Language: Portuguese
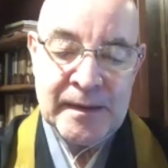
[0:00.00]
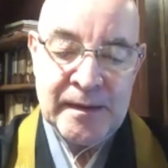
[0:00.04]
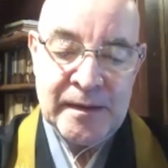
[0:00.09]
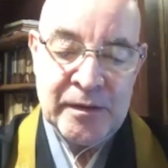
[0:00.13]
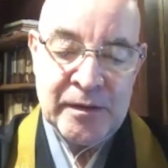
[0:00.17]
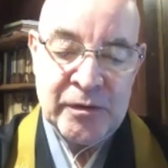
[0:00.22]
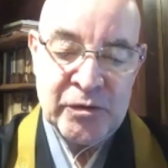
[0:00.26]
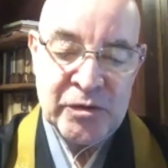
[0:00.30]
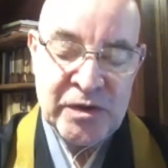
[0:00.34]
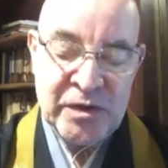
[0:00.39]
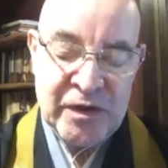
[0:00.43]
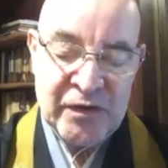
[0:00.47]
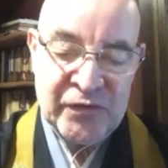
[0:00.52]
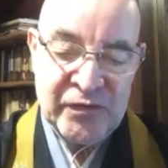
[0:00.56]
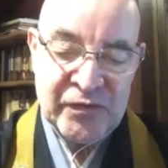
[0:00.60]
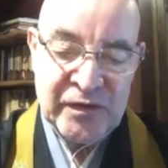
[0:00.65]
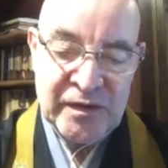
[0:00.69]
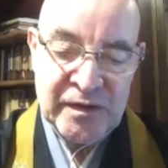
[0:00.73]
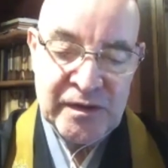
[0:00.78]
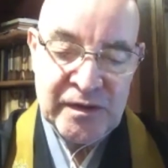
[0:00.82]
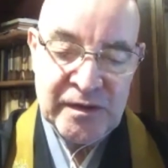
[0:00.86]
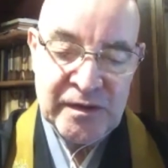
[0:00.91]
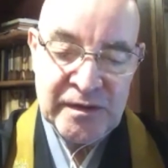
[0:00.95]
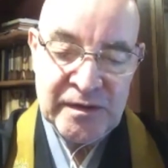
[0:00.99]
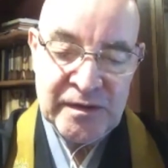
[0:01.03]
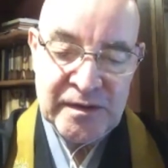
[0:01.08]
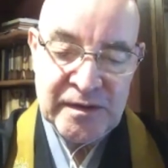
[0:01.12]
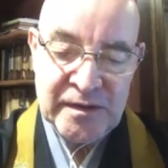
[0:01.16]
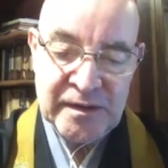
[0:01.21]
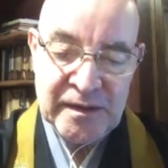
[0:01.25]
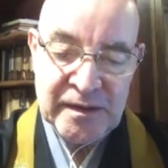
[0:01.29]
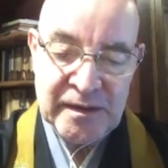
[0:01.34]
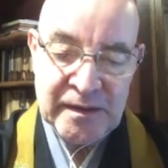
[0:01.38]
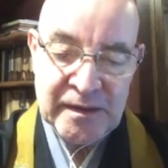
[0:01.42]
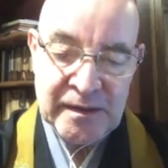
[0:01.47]
Eu já fiz
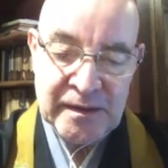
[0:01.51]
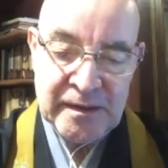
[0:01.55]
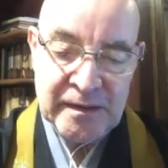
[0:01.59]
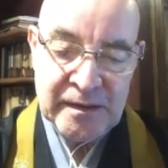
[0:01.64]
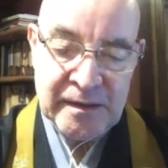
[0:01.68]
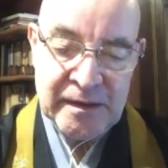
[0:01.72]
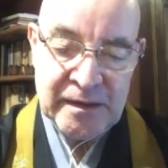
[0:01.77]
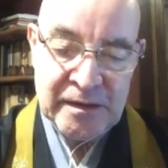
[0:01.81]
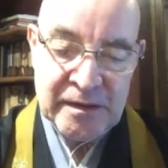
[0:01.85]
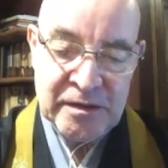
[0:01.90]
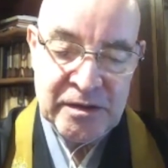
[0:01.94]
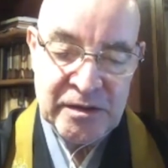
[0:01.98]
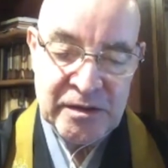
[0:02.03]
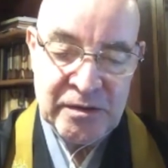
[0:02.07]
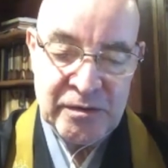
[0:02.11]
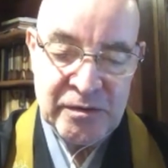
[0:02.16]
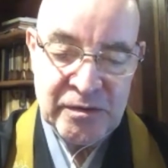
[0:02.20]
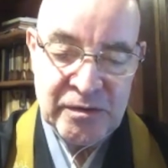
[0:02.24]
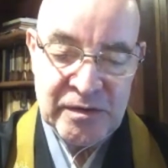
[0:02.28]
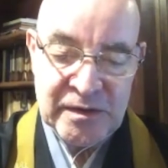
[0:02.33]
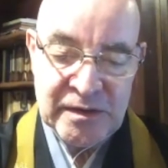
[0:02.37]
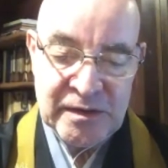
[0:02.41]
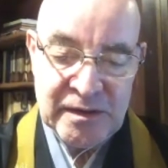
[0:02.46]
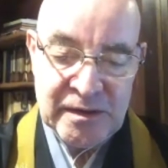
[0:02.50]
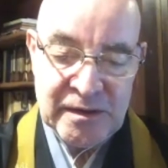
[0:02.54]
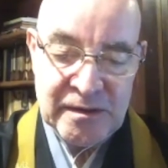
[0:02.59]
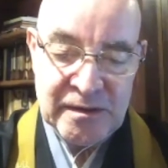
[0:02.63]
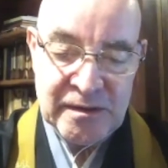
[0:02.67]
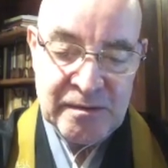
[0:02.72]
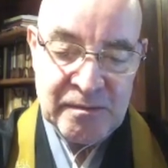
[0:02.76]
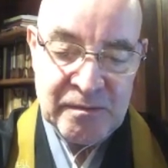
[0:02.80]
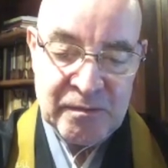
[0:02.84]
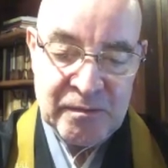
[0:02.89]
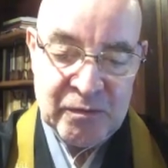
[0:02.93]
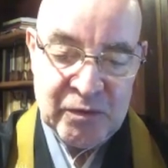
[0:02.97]
é, retiros
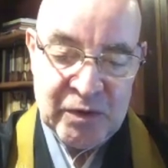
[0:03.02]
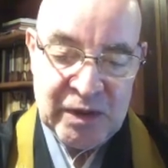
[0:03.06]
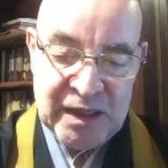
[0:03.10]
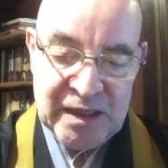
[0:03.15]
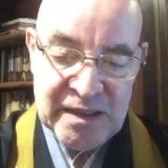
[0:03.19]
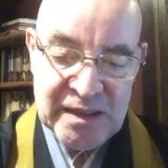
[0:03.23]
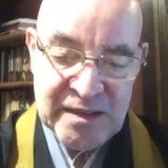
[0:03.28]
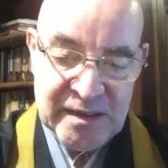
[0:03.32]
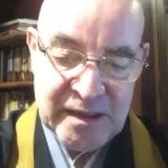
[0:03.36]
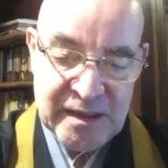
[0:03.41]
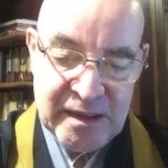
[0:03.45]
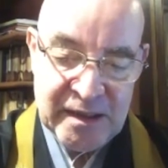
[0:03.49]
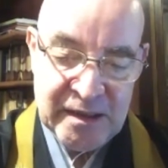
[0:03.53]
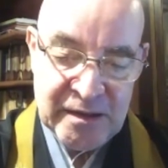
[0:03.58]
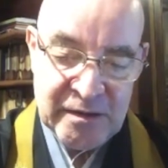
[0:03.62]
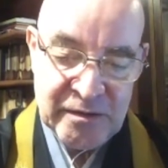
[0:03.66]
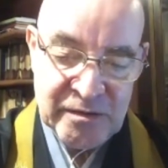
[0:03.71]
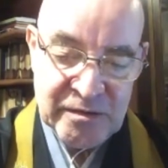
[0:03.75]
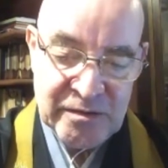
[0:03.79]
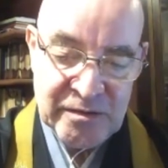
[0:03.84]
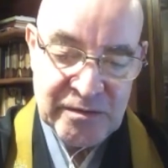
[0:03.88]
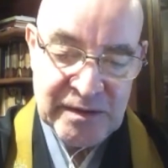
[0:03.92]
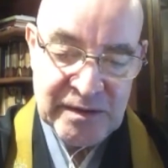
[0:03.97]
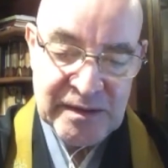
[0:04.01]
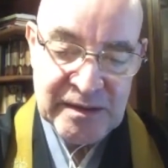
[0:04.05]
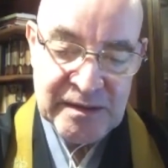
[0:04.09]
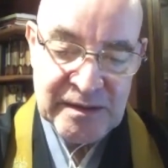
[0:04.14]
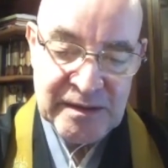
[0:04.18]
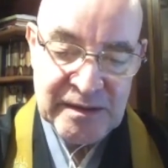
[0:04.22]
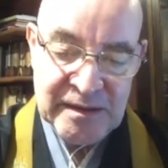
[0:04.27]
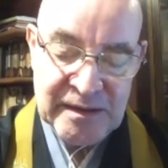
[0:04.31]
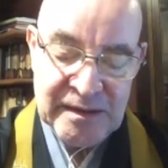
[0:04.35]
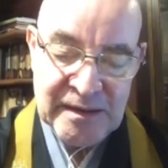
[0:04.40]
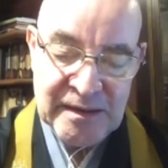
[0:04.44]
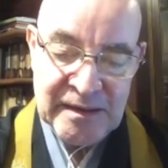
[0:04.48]
em monastérios, é?
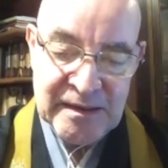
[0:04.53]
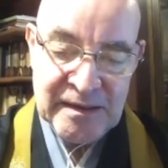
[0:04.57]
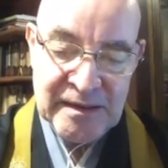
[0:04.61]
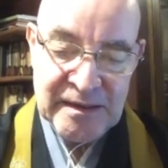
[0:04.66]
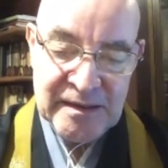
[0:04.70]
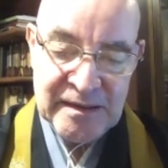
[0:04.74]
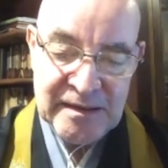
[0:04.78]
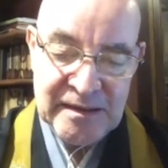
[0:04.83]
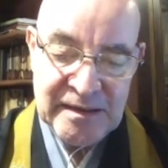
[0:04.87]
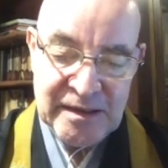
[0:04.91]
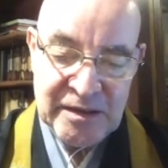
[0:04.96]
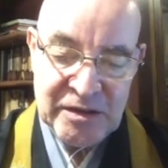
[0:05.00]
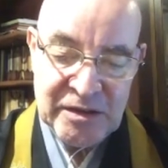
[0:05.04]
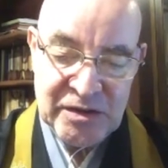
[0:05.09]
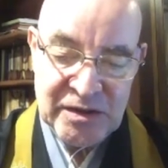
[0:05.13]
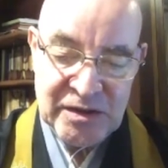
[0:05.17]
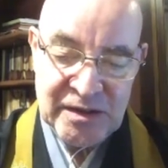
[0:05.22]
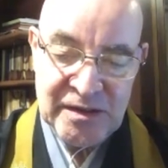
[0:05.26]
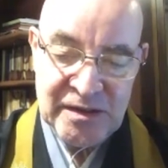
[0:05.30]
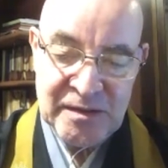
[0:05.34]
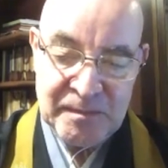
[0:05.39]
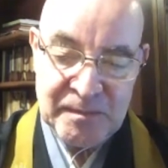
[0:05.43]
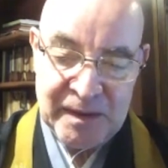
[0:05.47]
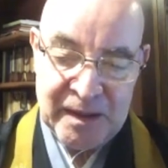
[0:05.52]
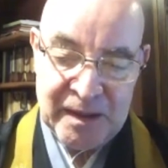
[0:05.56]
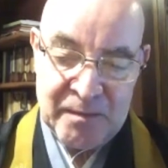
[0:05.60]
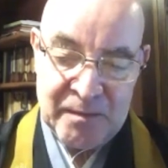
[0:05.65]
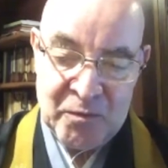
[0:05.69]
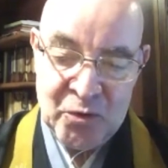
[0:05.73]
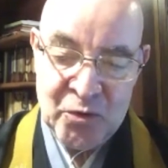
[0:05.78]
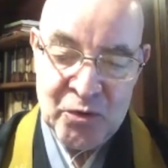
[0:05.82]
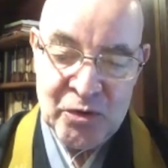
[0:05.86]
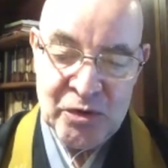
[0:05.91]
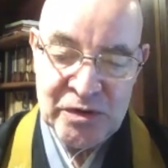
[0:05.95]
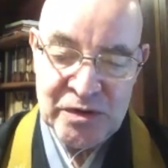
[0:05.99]
Seixins para
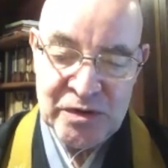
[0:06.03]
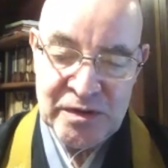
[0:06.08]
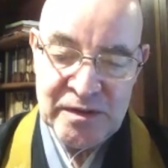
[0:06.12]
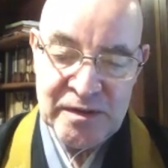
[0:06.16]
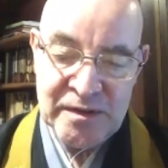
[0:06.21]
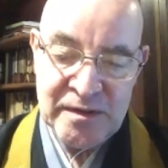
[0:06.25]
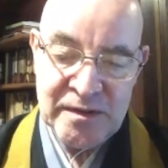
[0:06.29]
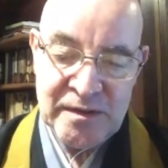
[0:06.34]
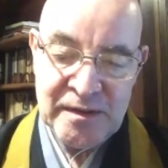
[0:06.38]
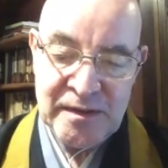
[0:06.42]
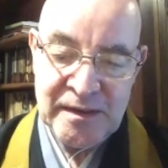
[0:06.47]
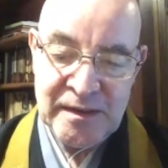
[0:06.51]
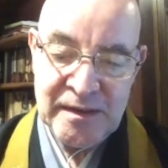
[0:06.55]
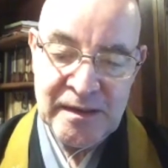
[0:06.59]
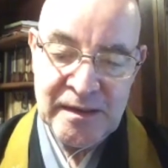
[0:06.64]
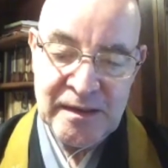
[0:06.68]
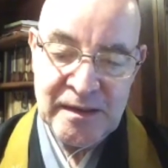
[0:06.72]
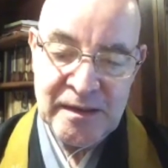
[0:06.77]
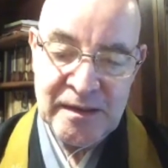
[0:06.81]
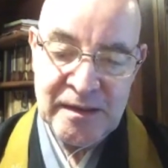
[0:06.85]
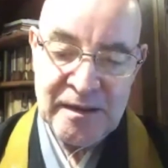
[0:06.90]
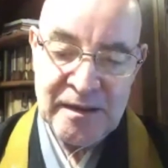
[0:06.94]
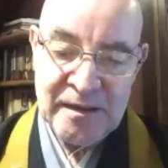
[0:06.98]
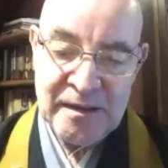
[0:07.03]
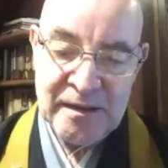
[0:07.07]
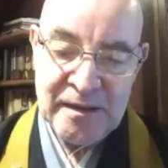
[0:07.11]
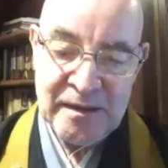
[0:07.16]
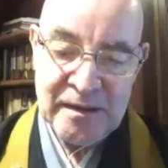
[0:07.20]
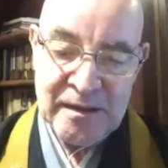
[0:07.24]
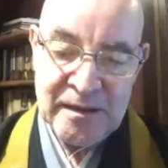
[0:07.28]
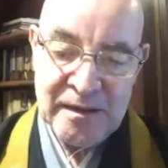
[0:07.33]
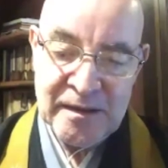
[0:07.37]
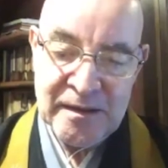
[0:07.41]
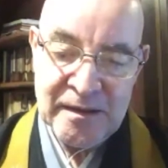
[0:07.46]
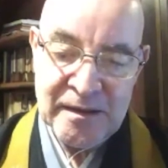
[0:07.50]
monges.
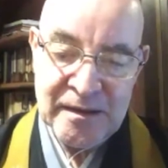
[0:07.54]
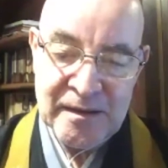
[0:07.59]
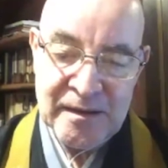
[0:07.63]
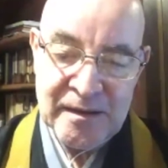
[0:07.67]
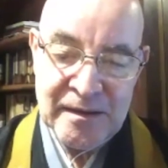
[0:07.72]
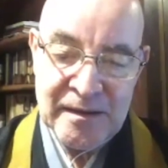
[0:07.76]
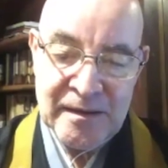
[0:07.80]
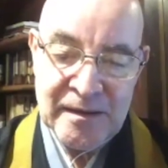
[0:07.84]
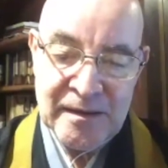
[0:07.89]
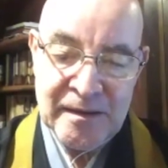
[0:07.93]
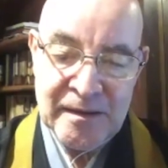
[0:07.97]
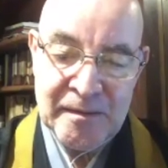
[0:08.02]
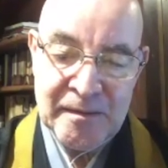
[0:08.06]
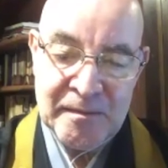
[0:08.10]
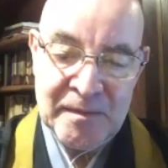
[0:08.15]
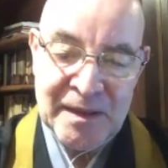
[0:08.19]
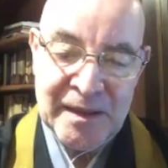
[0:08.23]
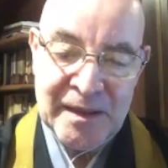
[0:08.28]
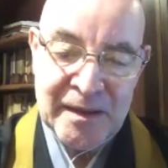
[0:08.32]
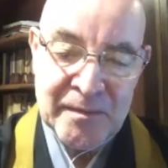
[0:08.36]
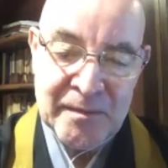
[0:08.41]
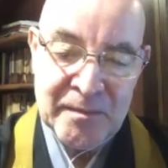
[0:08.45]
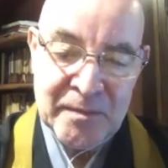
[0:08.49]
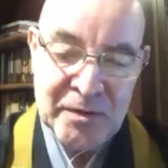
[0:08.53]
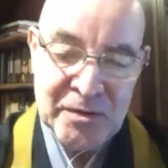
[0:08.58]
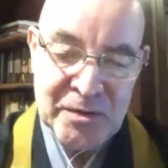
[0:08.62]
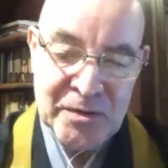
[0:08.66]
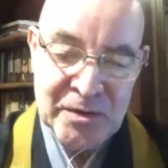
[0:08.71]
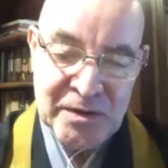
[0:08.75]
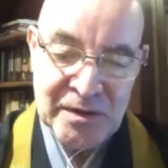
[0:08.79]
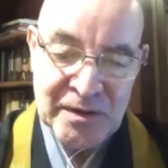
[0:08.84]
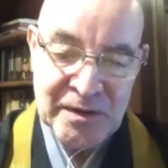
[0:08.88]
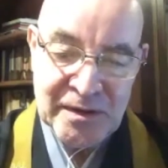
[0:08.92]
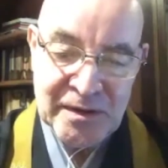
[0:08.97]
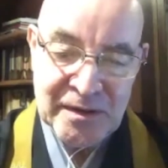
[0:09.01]
É, me lembro
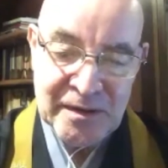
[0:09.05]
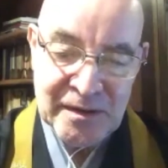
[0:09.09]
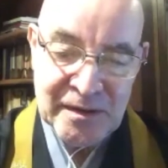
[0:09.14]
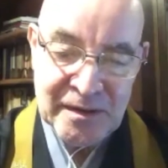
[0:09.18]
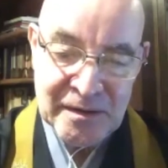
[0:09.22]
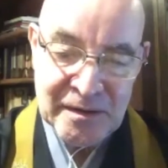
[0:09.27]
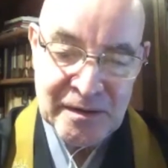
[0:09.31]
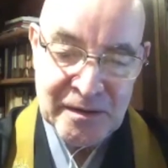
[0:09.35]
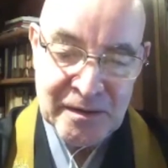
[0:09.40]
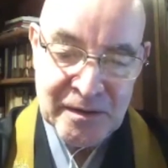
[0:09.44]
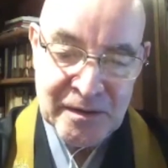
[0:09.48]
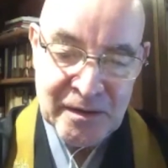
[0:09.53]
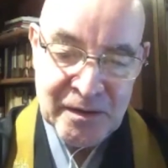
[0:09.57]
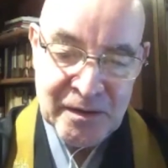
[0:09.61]
de